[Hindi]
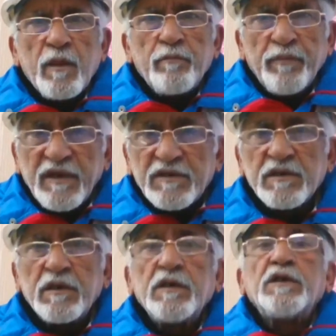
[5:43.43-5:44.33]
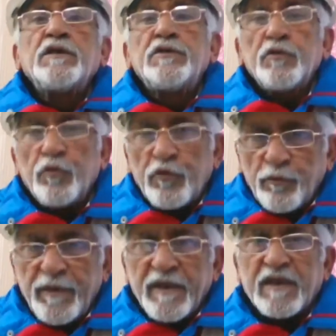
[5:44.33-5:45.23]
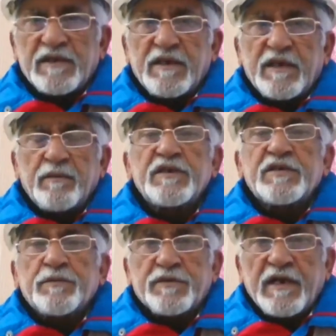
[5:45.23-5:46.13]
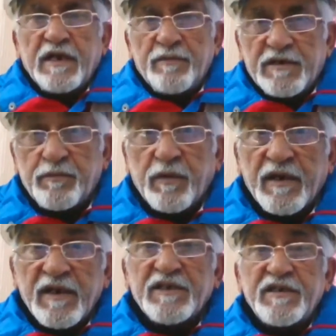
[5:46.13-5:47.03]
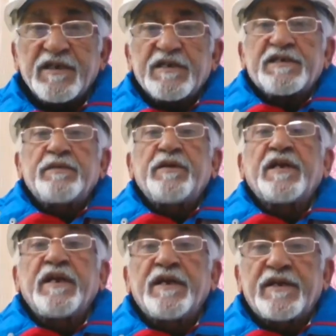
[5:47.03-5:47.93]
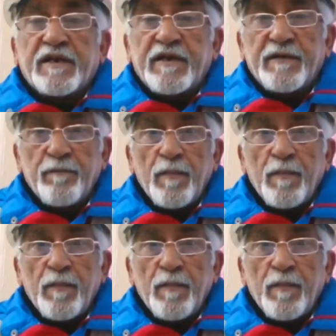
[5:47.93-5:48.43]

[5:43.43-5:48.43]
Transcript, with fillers: मीन्स यूट्यूब भी कहता है कि भाई सब्सक्राइबर्स बढ़ने चाहिए किसी भी क्रिएटर के